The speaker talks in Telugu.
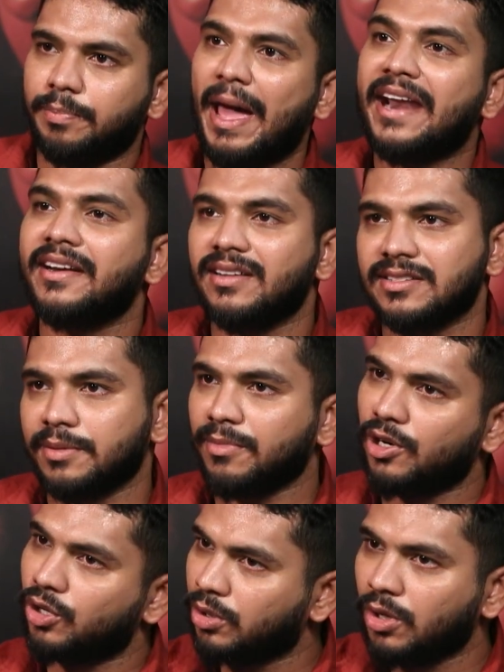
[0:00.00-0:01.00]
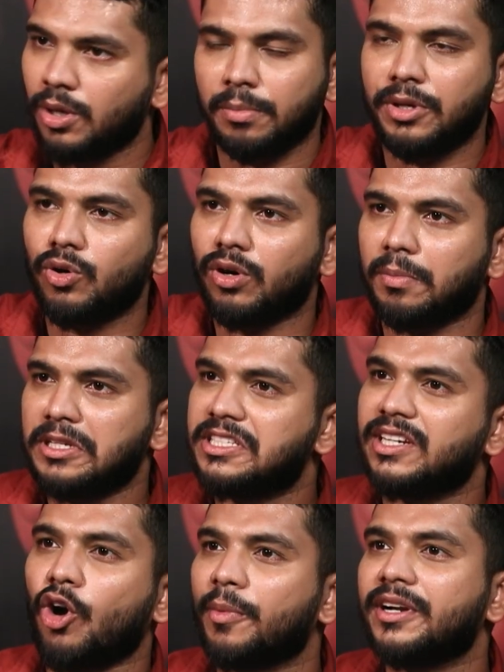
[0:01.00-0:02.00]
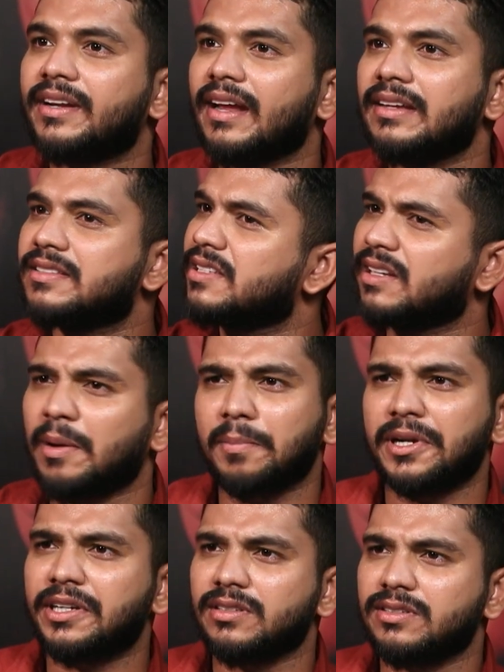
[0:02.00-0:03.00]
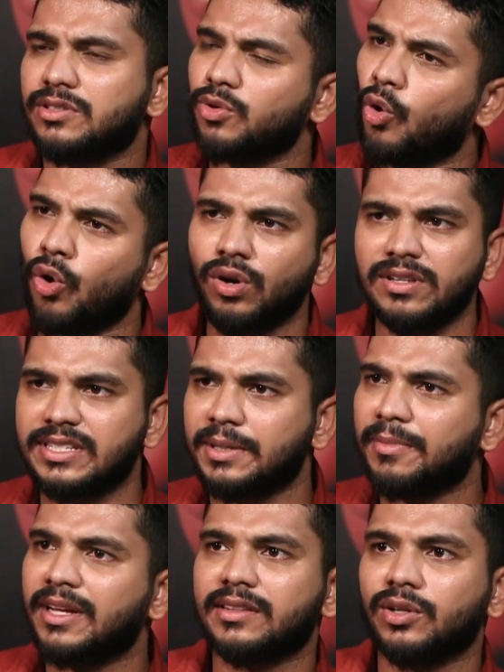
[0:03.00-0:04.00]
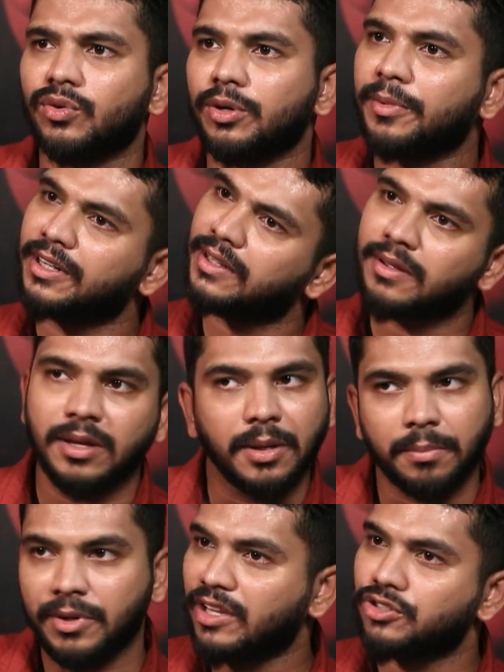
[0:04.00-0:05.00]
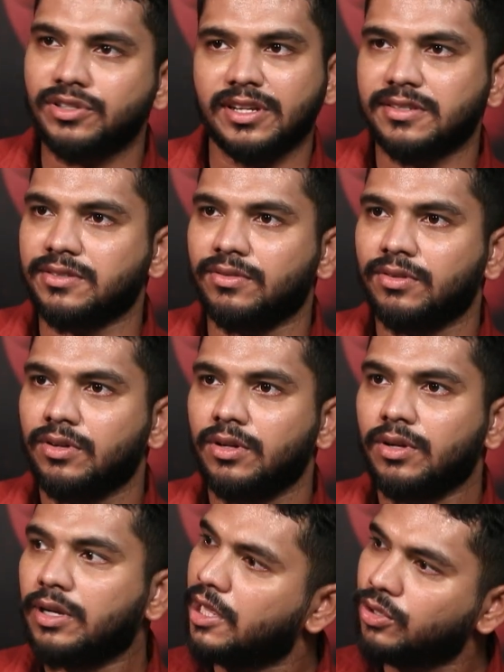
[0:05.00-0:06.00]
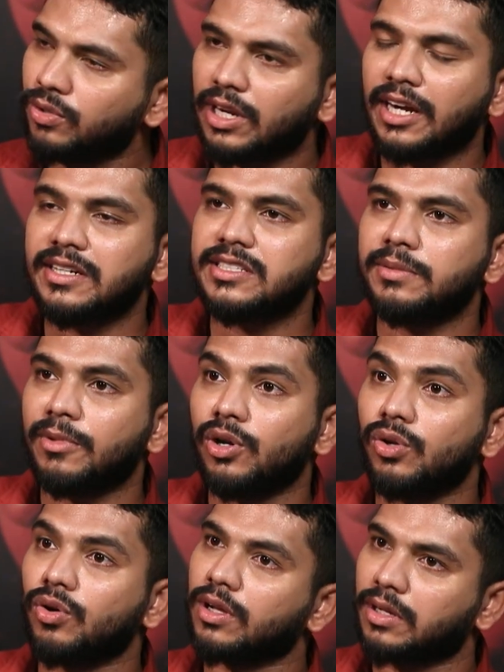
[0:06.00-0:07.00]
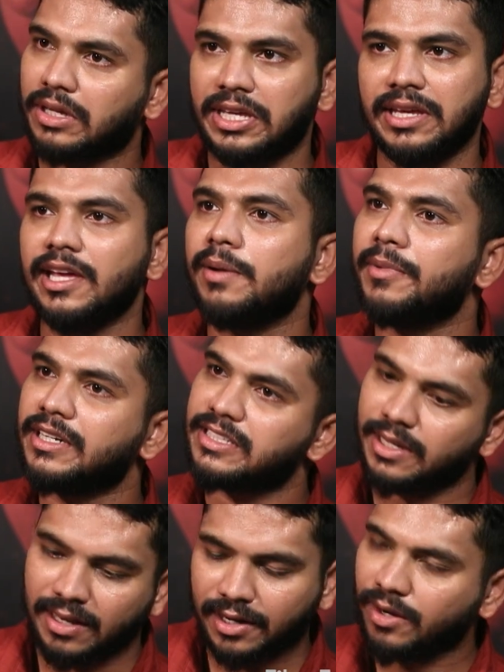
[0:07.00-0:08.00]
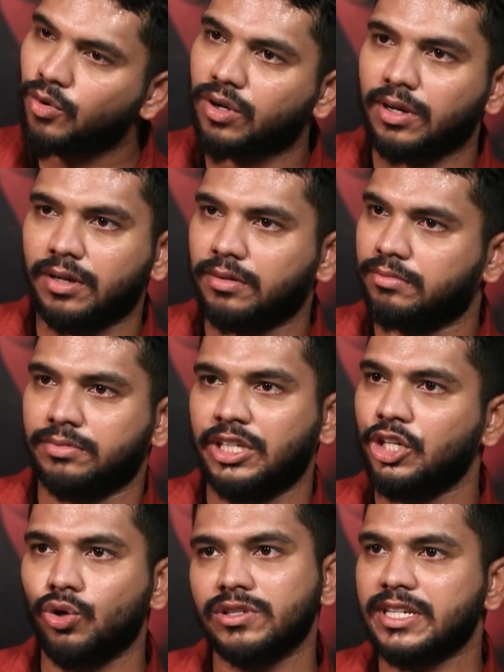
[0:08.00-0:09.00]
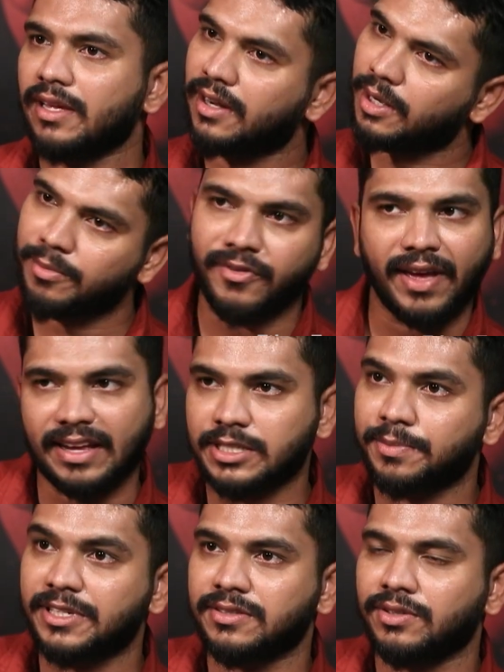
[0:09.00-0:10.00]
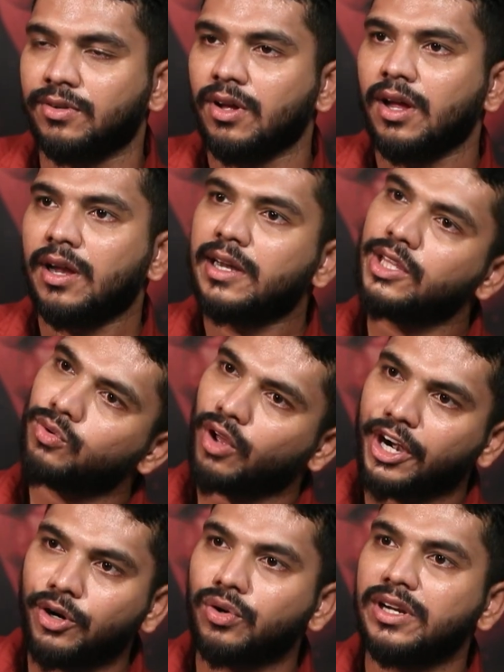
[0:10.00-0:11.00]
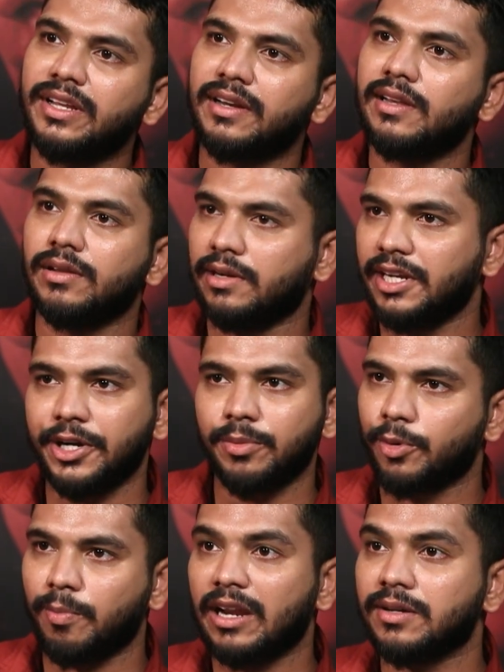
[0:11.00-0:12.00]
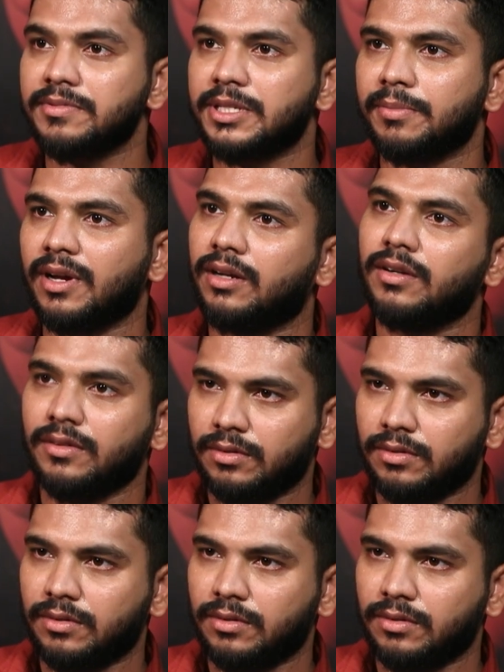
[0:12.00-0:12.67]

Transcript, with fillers: పాన్ ఇండియా సినిమాల్లో మీకు ఒక మంచి కామెడీ ట్రాక్ ఇచ్చి కంప్లీట్ హోల్ సినిమా అంతా ఉండమంటే మేము ఎంజాయ్ చేస్తున్నాం లేదు ఇలాంటి సినిమాల్లో ఒక కీ ఎలిమెంట్ చేయాలన్నా ఒక కీ రోల్ చేయాలన్నా మేము యాక్సెప్ట్ చేస్తున్నాం లేదు వన్ అండ్ ఓన్లీ లీడ్ ఇప్పుడు బలగం సినిమా